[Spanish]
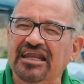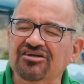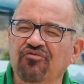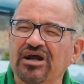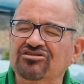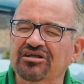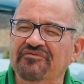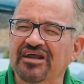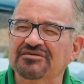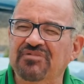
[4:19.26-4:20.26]
del esfuerzo de
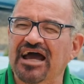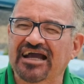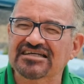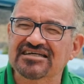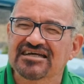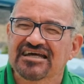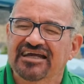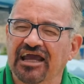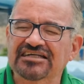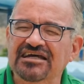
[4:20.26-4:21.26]
fibras blancas
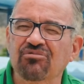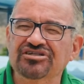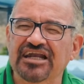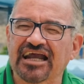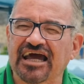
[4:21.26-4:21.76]
que hacemos en el